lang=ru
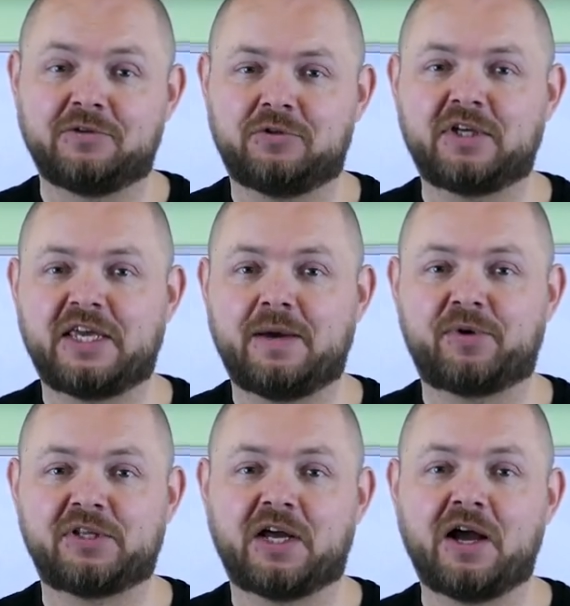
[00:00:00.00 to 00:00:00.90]
все-таки я
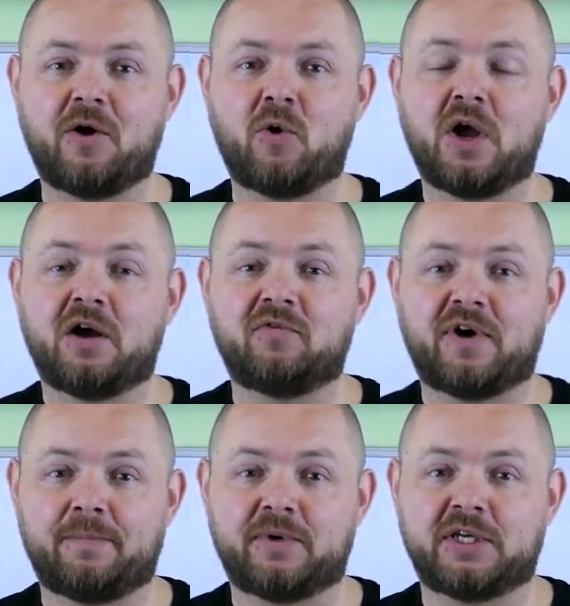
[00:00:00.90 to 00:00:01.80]
предлагаю
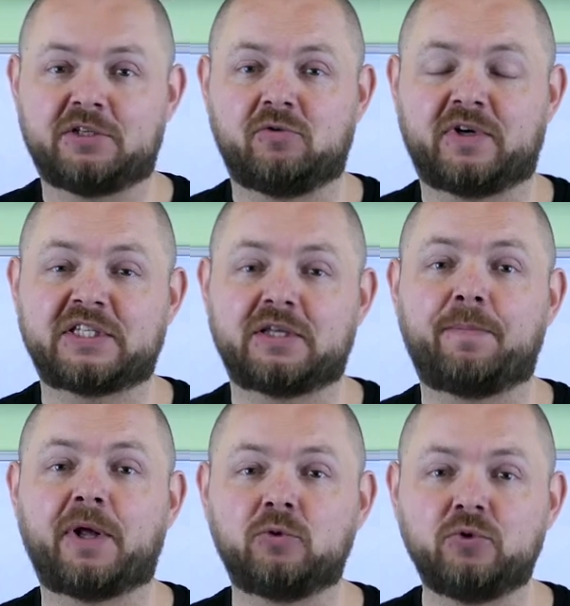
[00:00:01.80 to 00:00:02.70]
вам, если у вас это
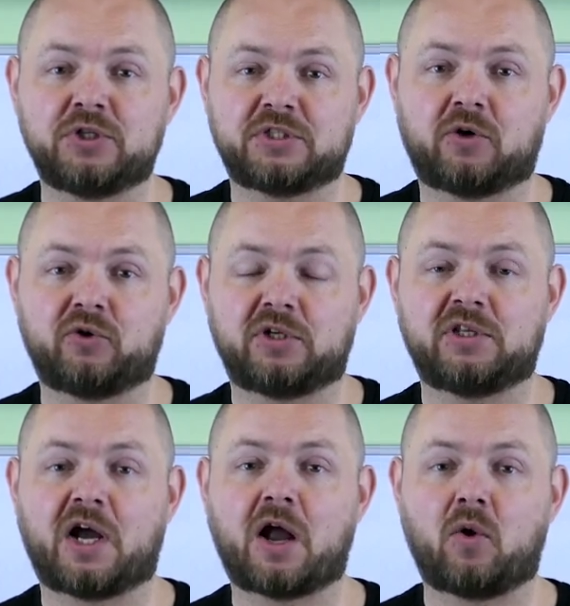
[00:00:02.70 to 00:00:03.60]
получится, хоть
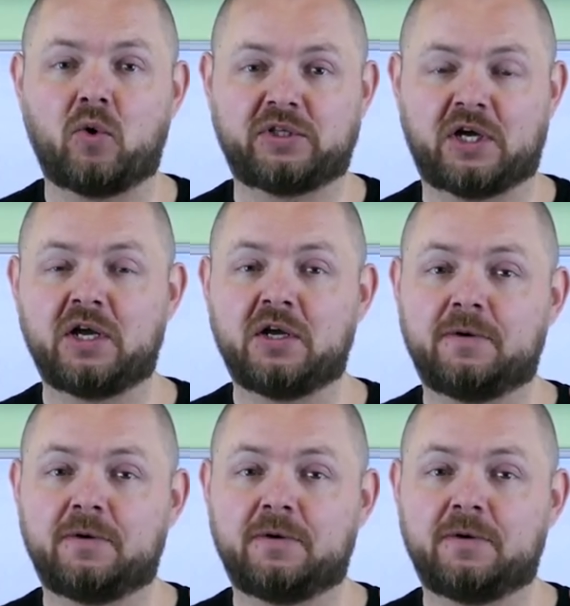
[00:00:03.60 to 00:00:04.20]
на какой-то